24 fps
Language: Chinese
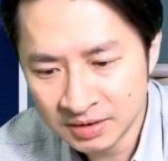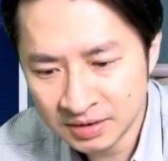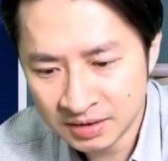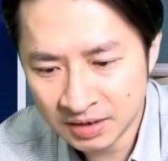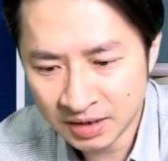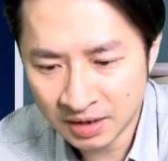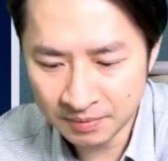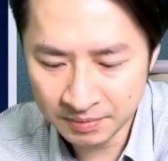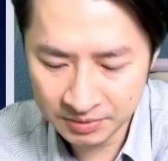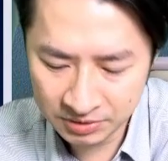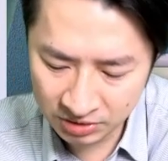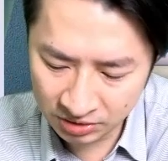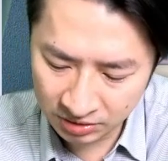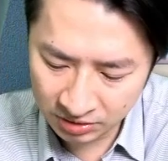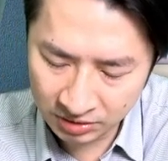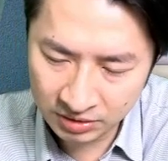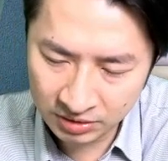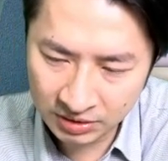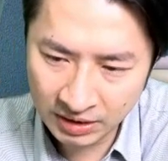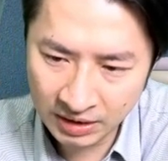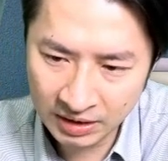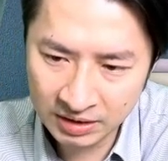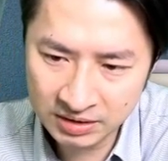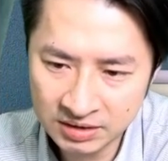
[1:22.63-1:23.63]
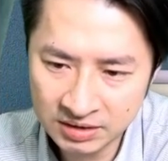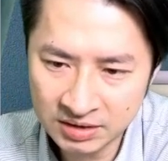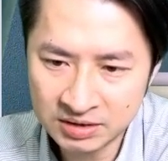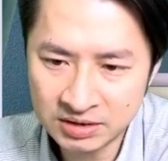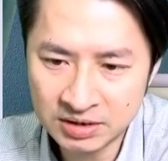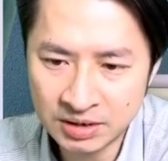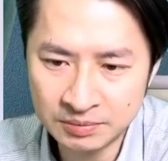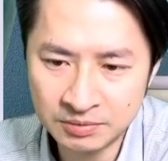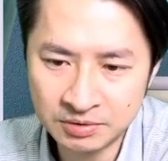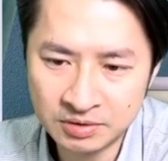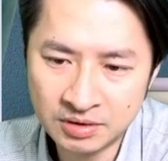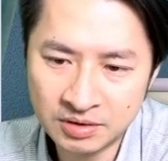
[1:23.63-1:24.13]
好，我们就开始的
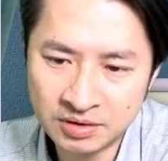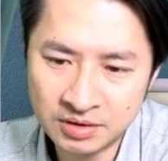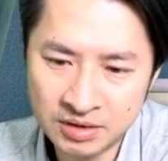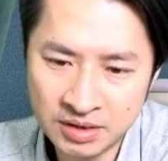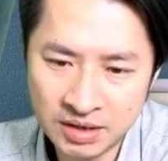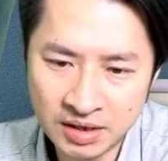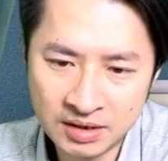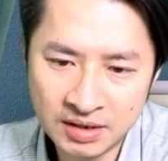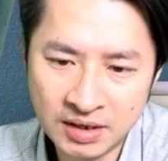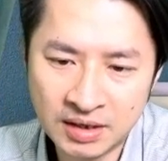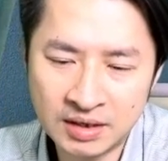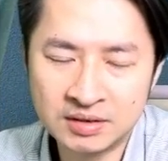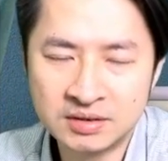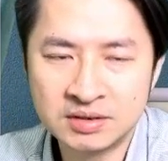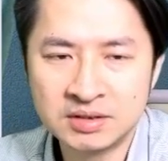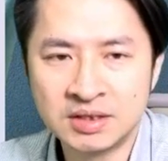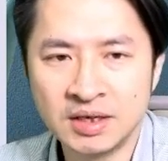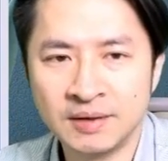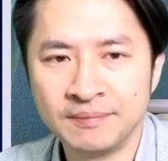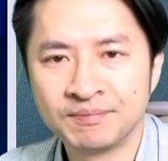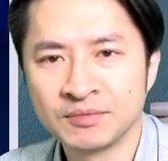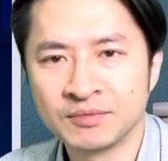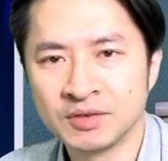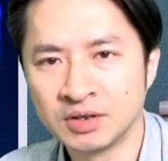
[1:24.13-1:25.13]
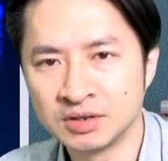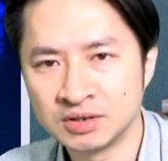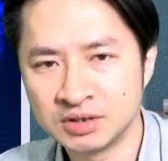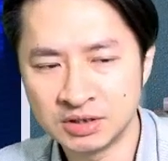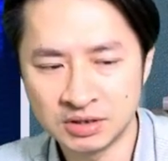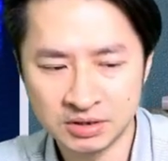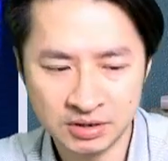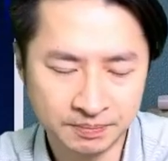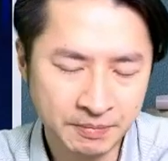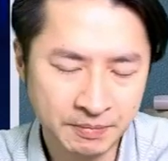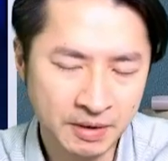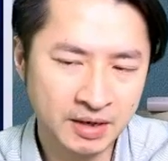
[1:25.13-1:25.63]
节目哦。一样开始之前，我
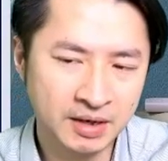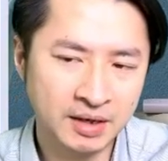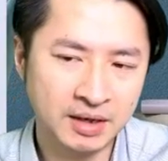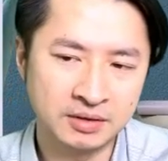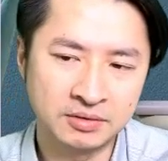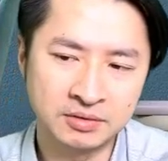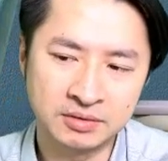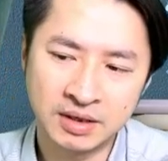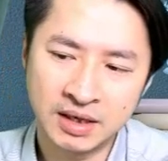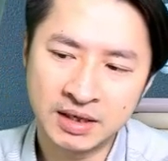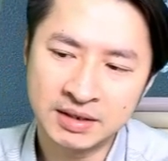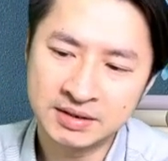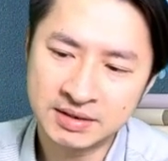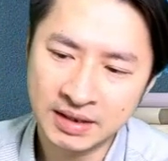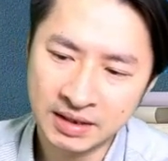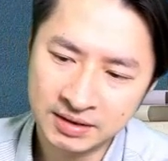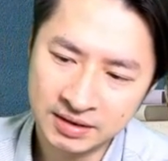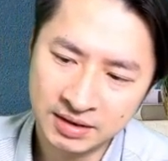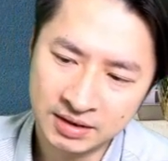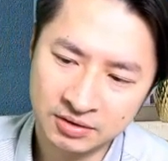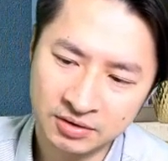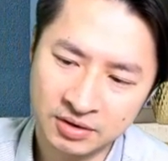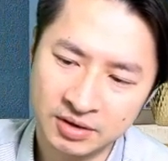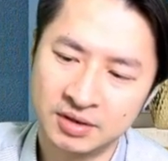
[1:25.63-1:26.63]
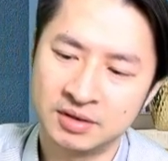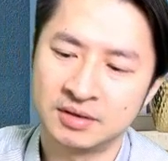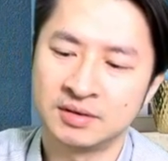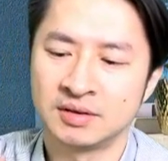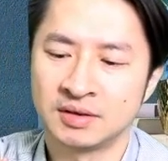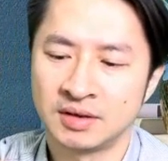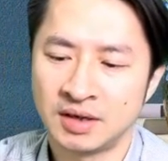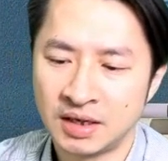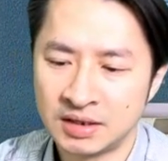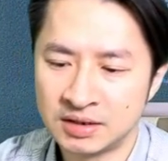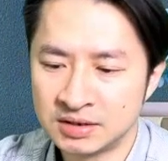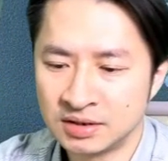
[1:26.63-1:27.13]
得帮海豚按赞订阅
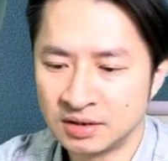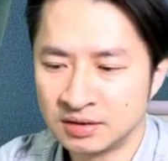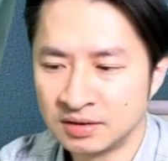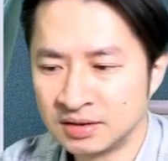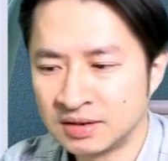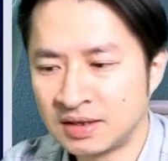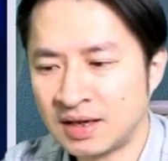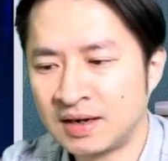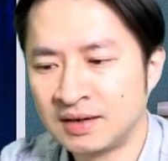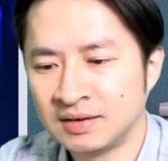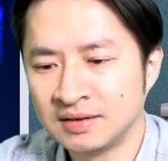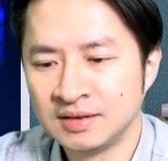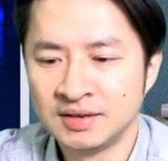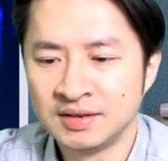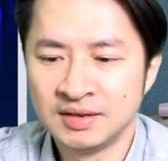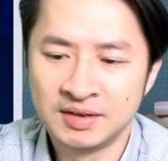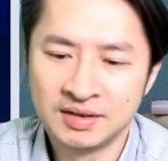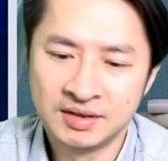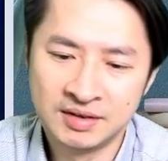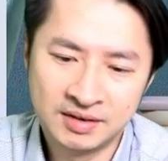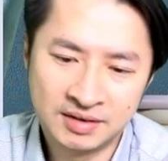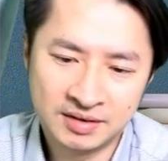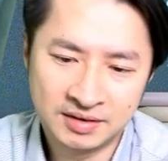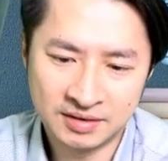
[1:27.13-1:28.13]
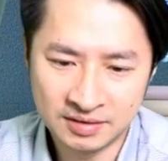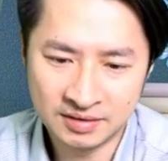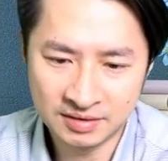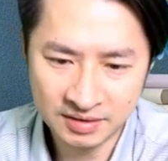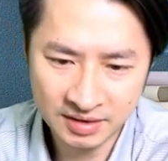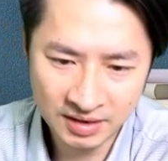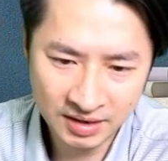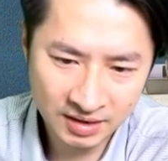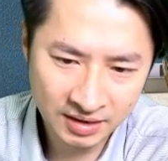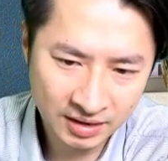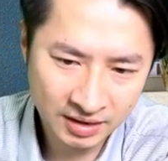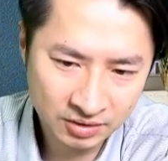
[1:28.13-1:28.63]
哦，开启小铃铛哦。
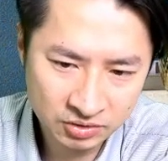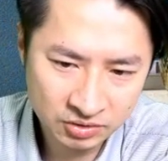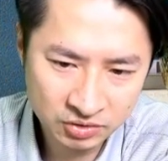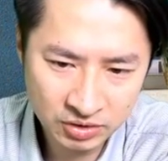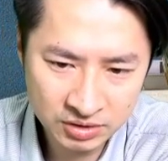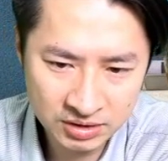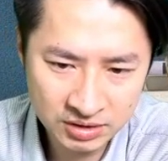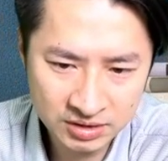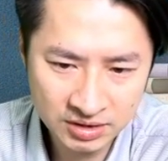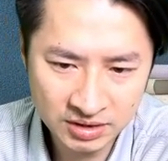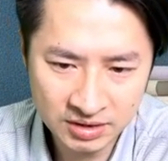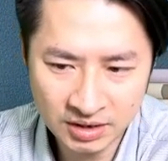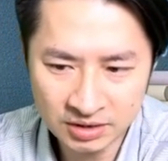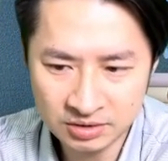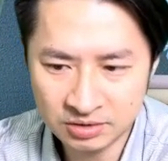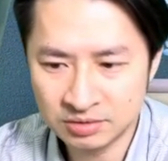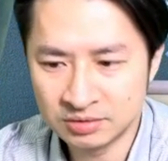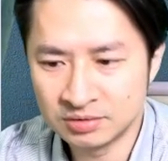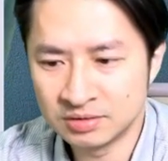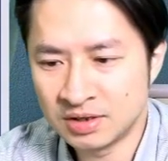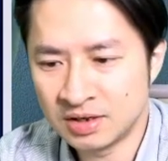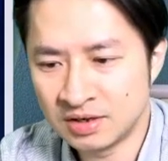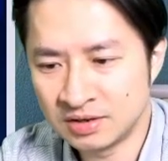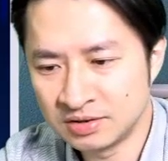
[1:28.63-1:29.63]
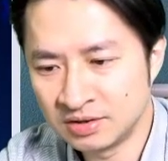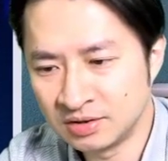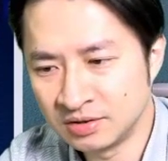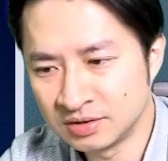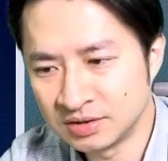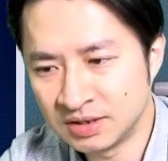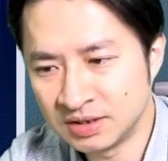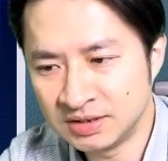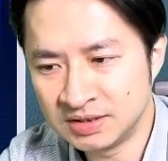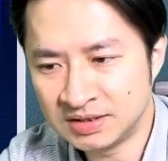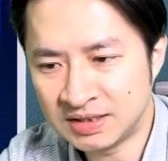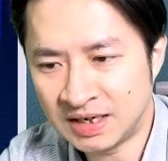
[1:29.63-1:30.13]
那海豚最近的人数哦有
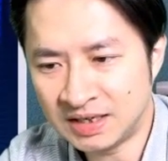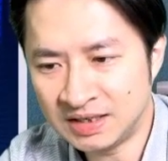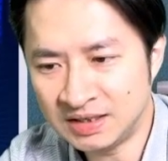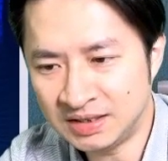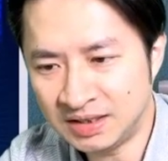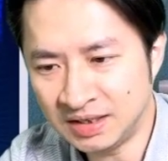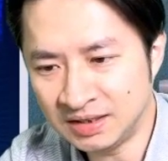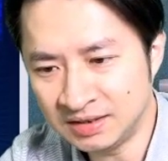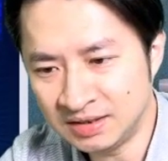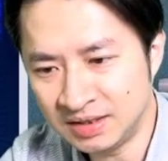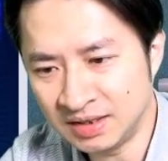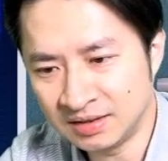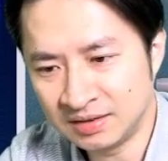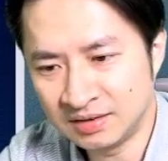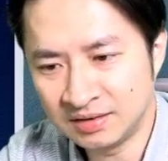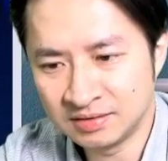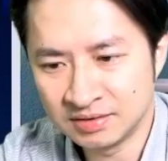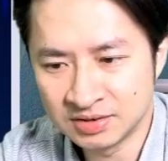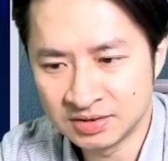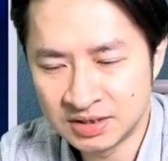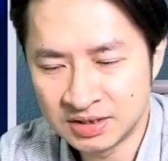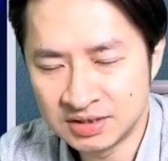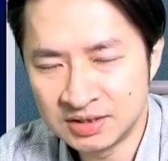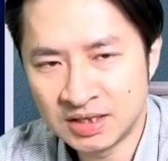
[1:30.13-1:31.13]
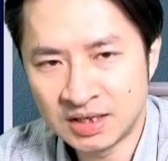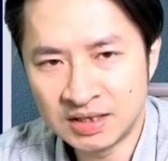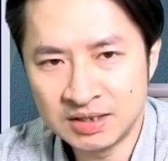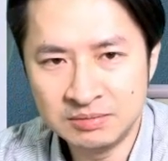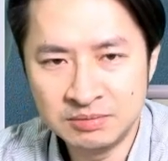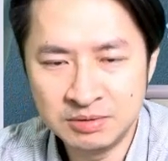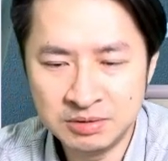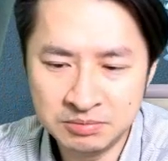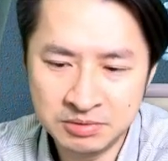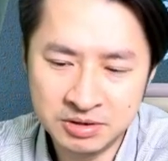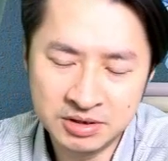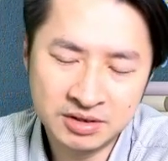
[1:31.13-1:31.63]
增加一点点，有增加一
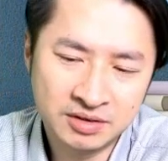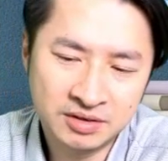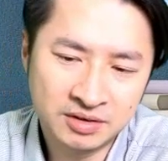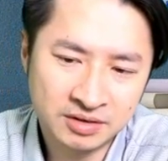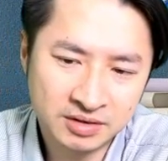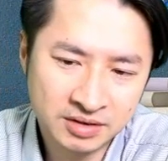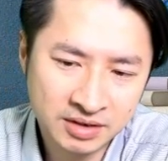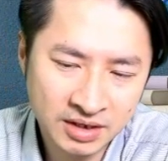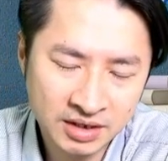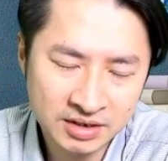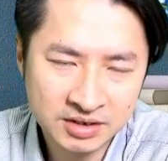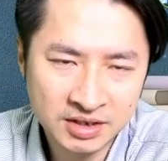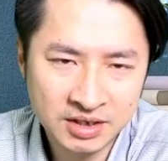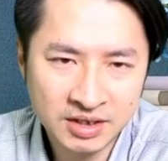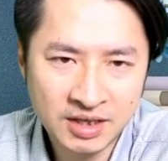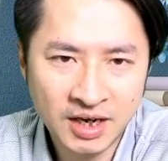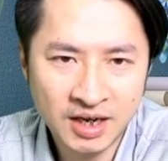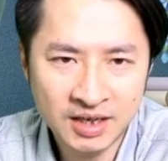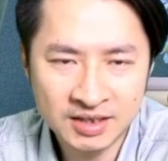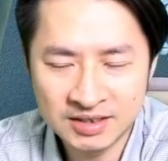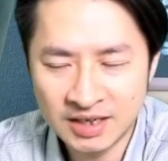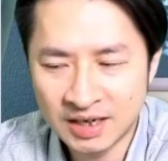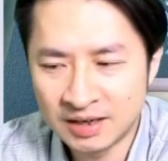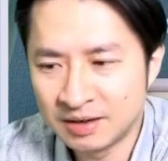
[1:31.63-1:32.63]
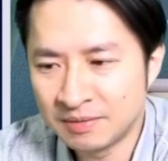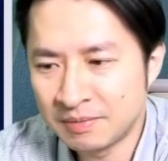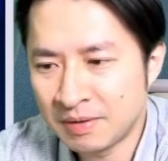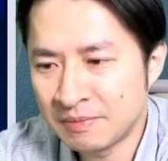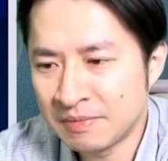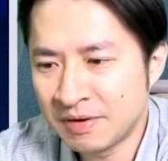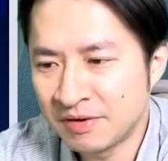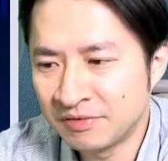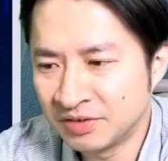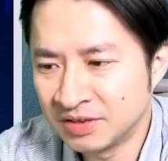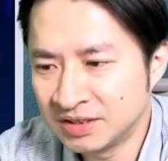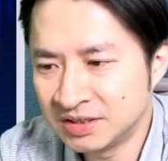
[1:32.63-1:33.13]
咪咪哦，感谢大家的帮
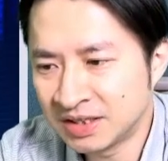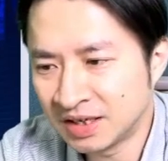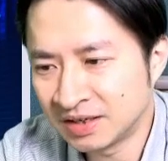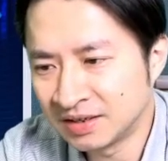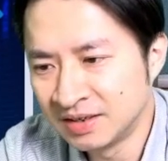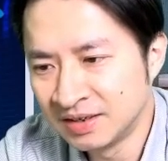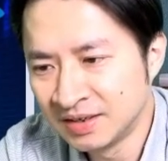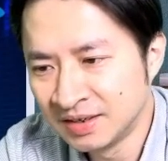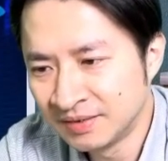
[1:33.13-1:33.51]
忙分享。